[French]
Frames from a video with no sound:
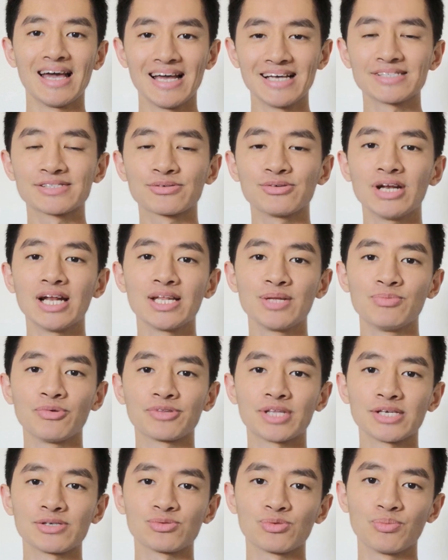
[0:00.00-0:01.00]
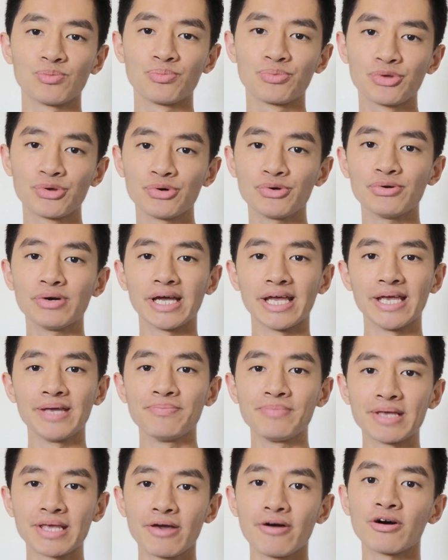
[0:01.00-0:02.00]
Est-ce que l'alimentation bio
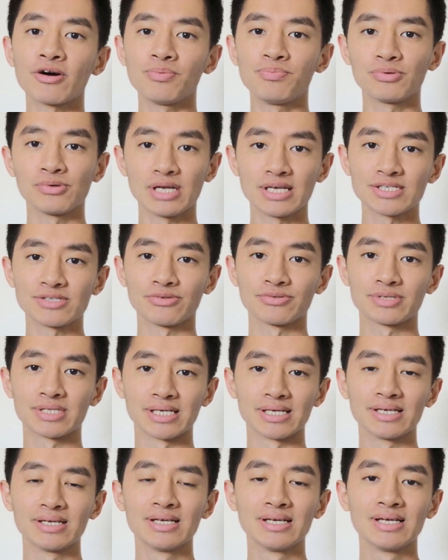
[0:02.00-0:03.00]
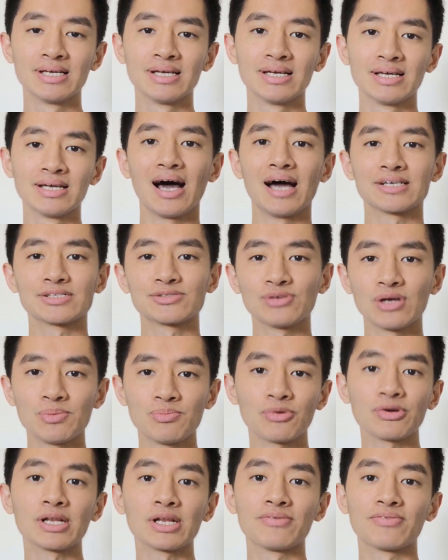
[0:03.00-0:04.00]
est meilleure pour la santé
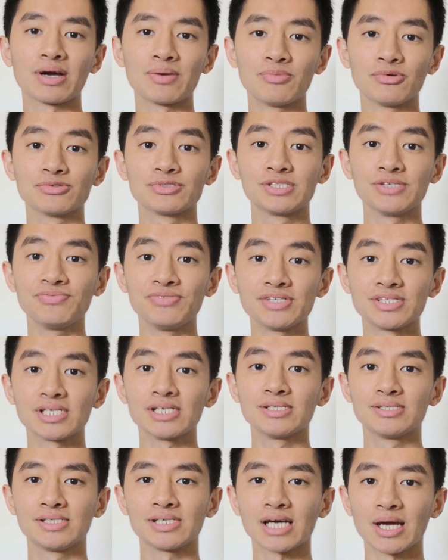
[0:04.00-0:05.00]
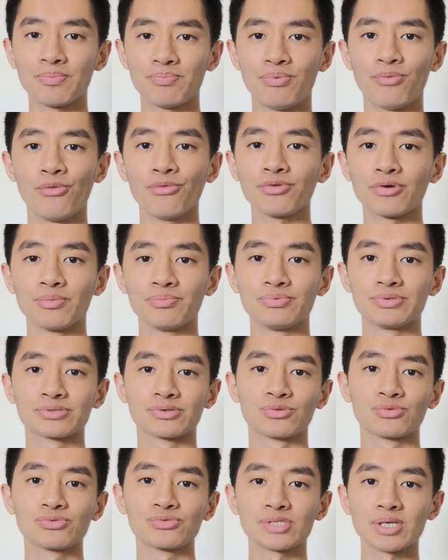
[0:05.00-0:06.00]
Actuellement, il est vraiment difficile d'y répondre
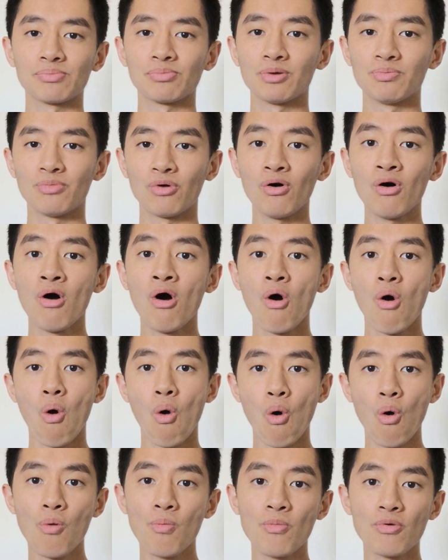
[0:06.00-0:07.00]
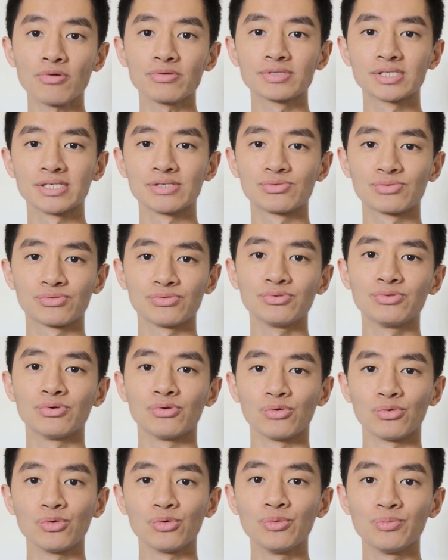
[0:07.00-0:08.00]
puisque tout simplement, on manque
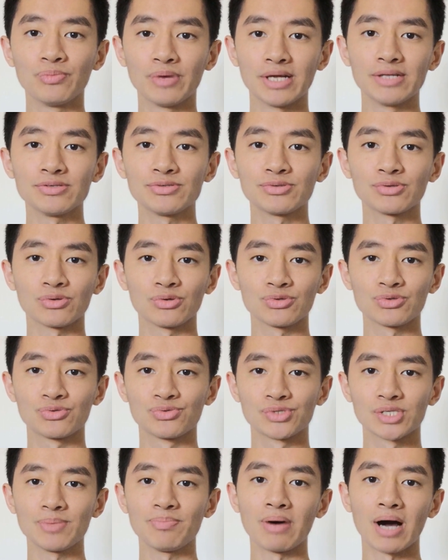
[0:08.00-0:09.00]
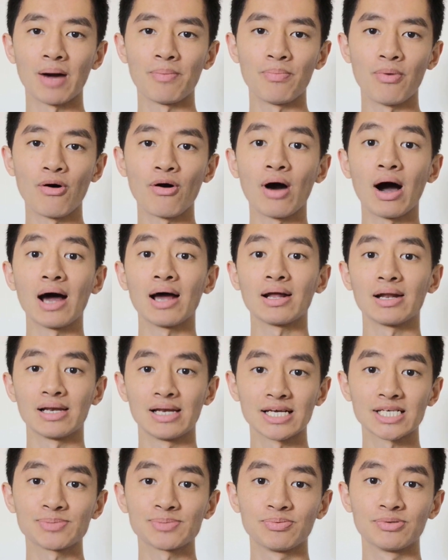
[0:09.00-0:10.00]
d'études humaines sur le sujet par rapport à
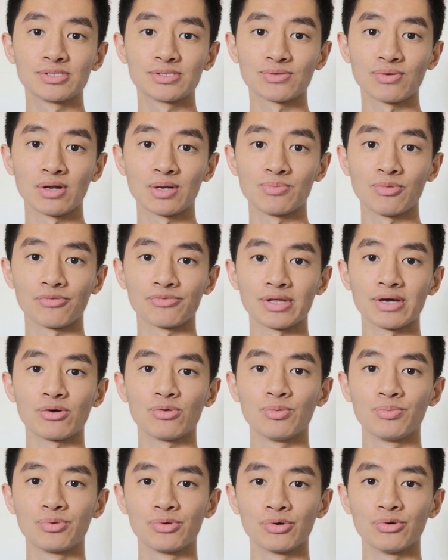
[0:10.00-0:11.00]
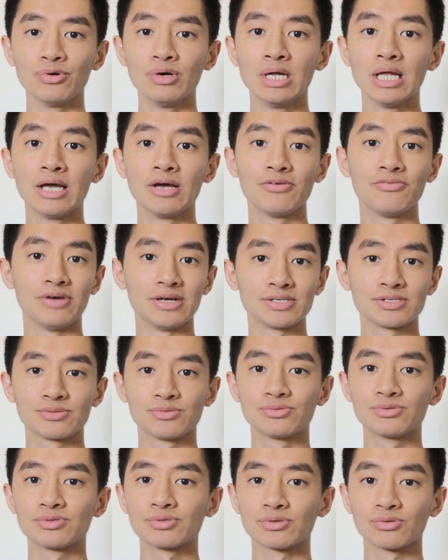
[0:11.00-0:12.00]
l'exposition alimentaire au bio
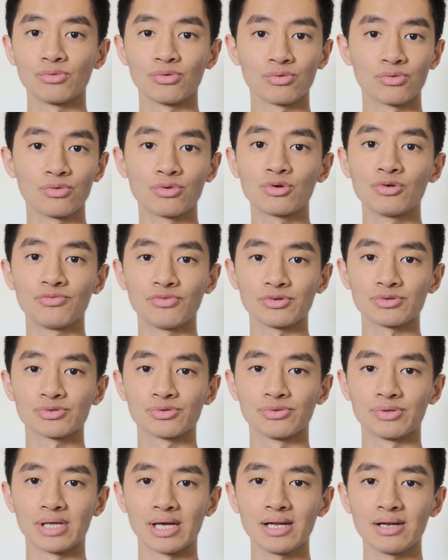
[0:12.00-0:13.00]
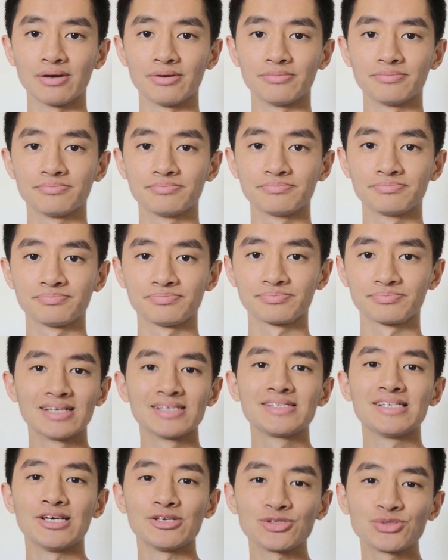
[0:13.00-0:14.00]
versus au conventionnel.
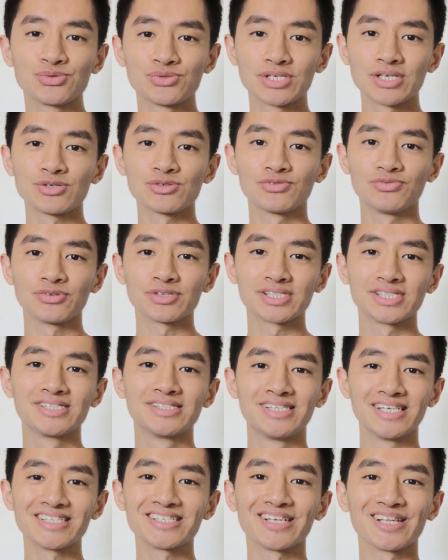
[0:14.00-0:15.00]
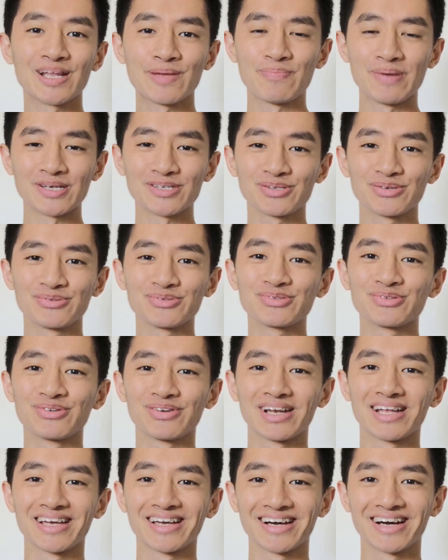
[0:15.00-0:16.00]
C'est un sujet souvent qui déchaîne les passions
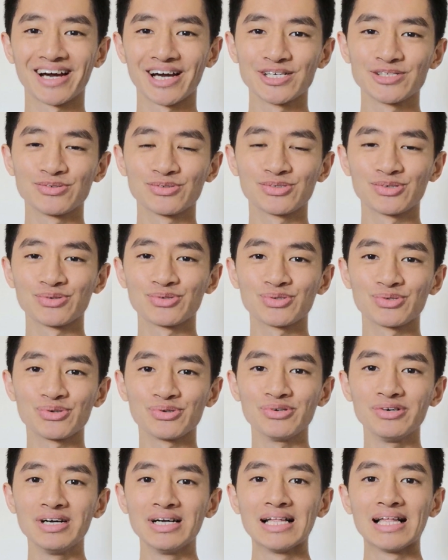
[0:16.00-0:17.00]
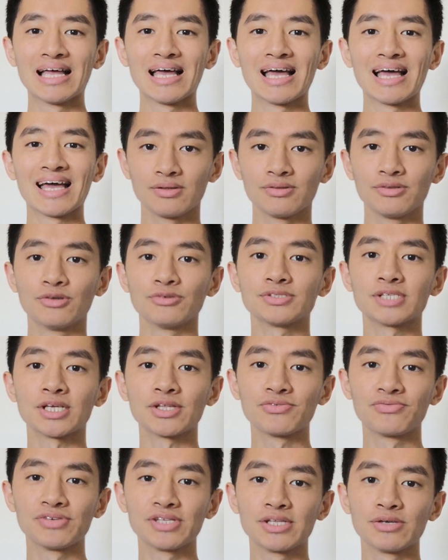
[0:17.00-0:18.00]
sur les réseaux sociaux. Dans
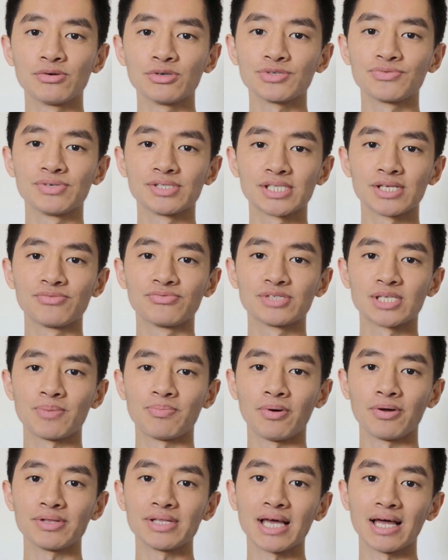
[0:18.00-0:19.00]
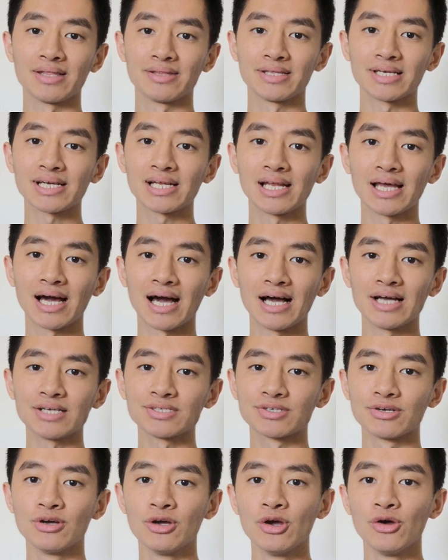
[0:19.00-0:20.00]
cette vidéo, je vais essayer de vous apporter un
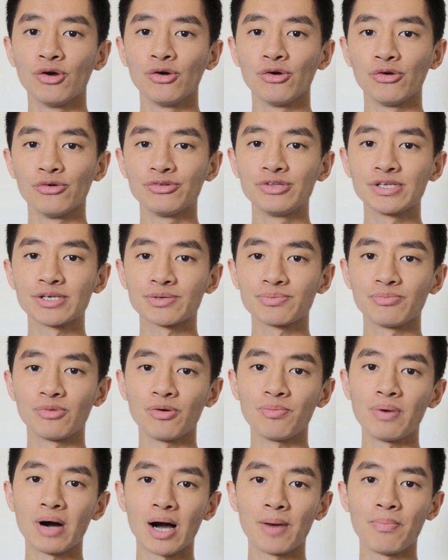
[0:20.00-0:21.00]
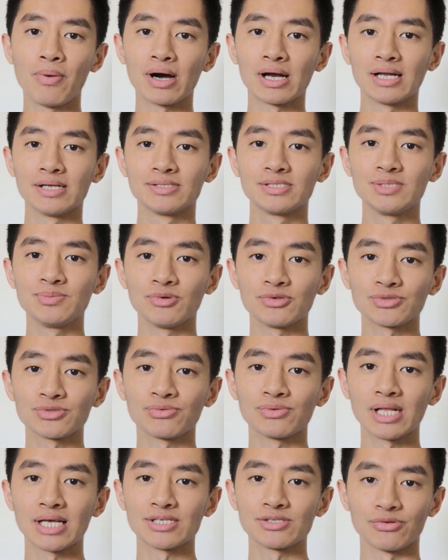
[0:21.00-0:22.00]
éclairage uniquement par rapport à la
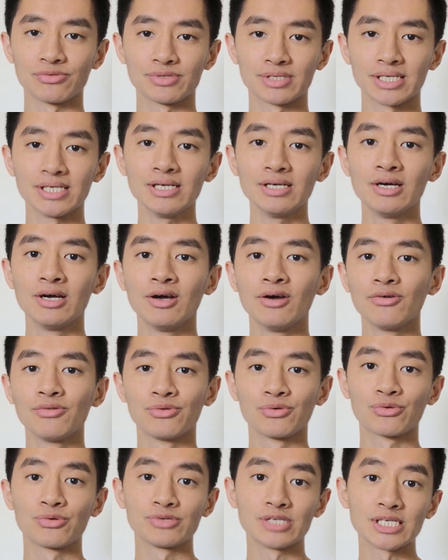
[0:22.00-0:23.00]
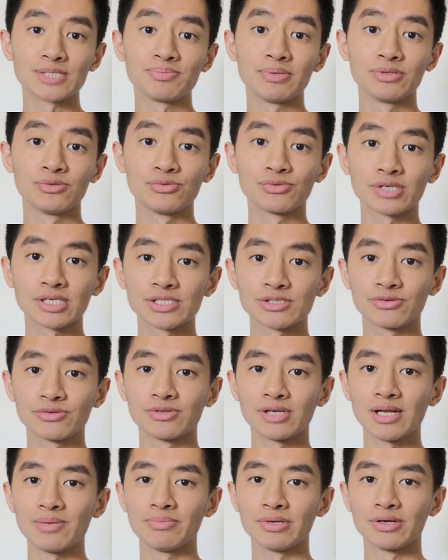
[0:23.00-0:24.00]
dimension de la santé, donc aux aspects
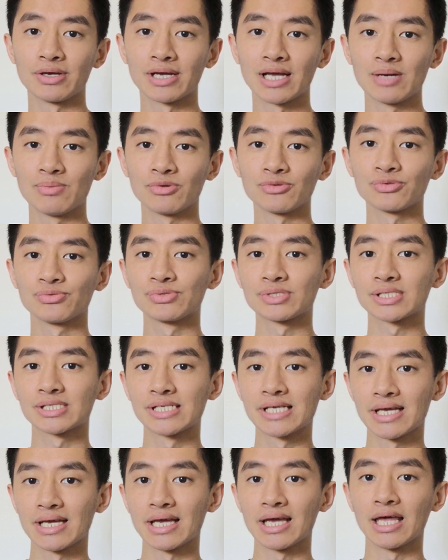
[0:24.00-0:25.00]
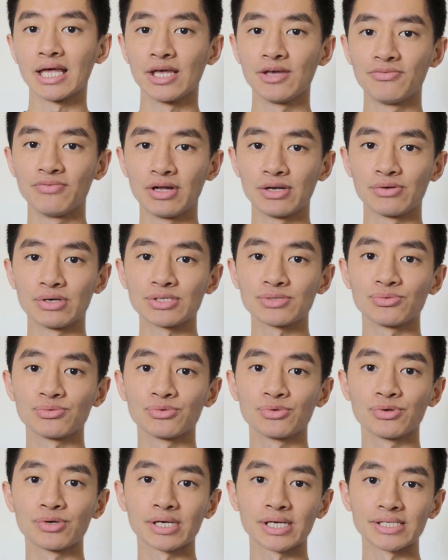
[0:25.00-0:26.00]
nutritionnels, mais également tout ce qui est
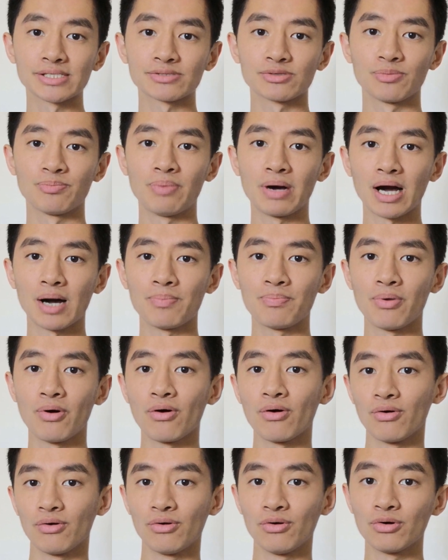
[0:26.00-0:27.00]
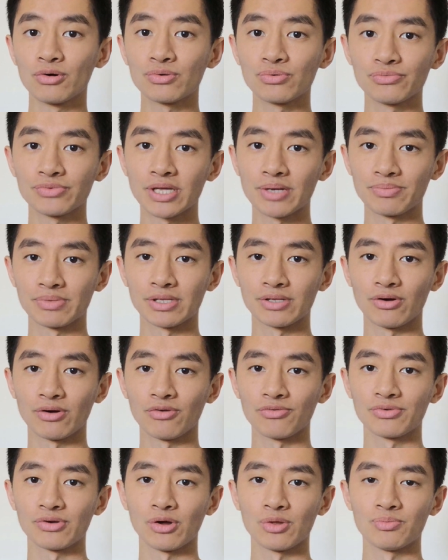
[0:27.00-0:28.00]
évaluation de risque par rapport aux
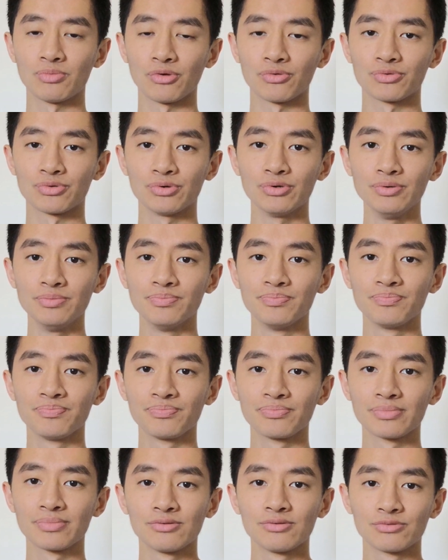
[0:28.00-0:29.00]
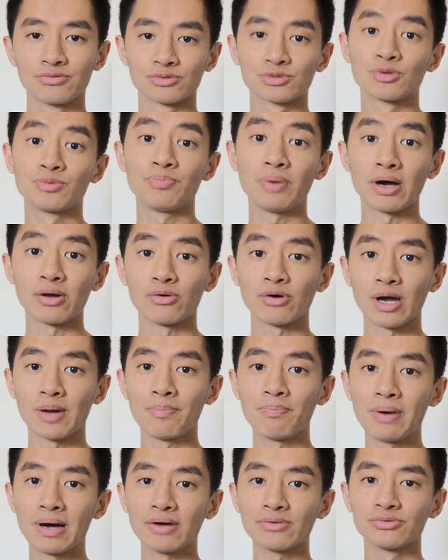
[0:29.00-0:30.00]
contaminants environnementaux. Donc je ne
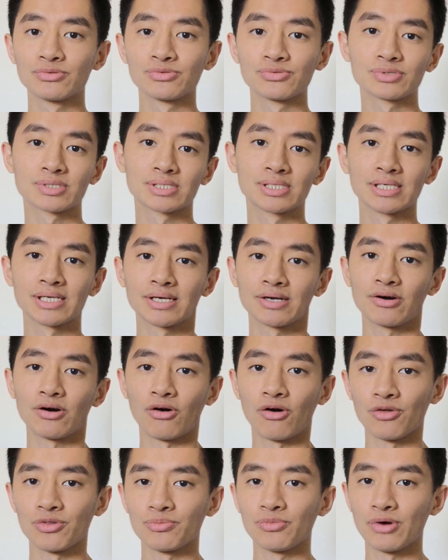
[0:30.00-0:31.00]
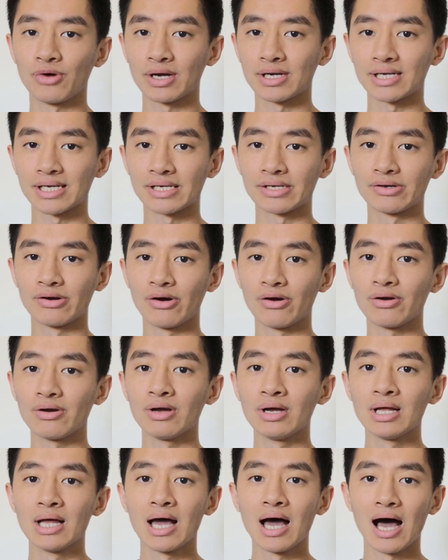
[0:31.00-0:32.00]
parlerai pas de tout ce qui est rendement
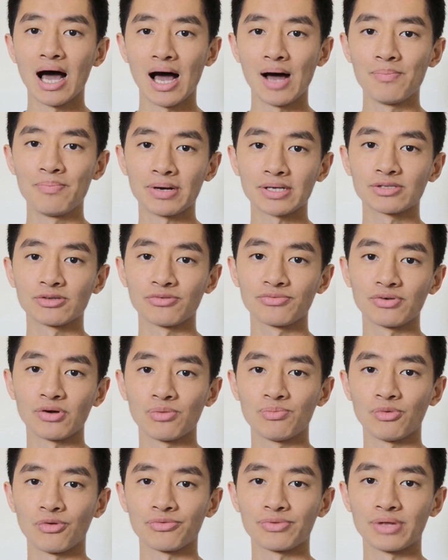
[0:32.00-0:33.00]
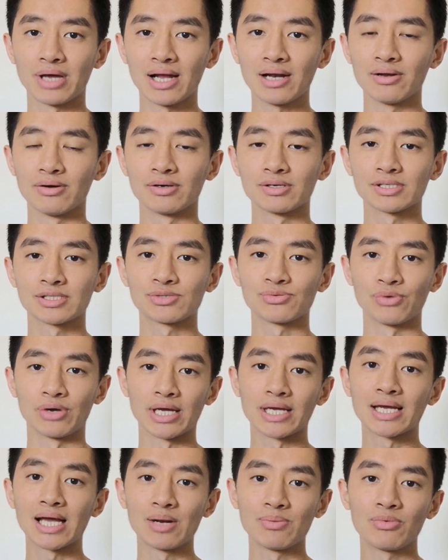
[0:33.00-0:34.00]
agricole, impact environnemental, qui sont
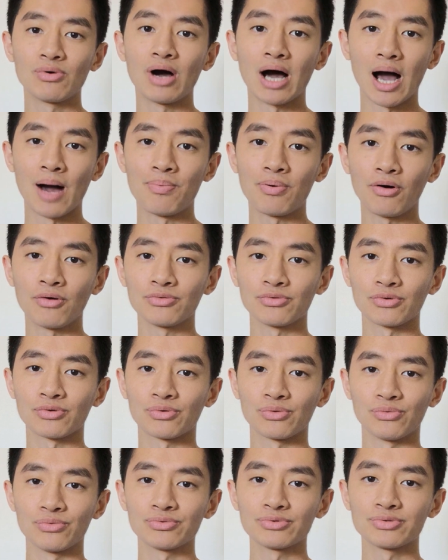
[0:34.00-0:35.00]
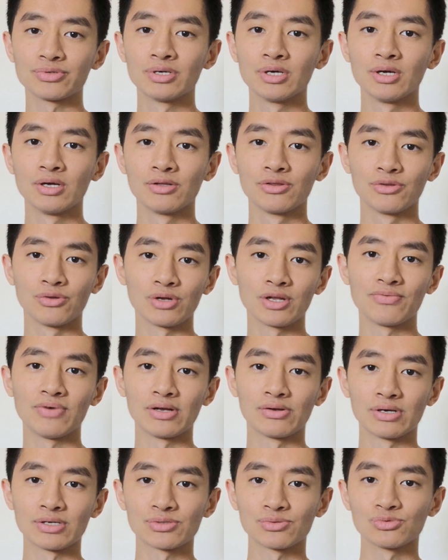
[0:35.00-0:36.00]
également à prendre en compte dans
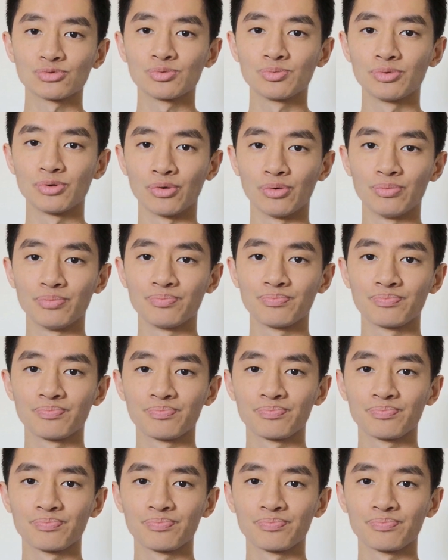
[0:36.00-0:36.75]
l'évaluation du bio.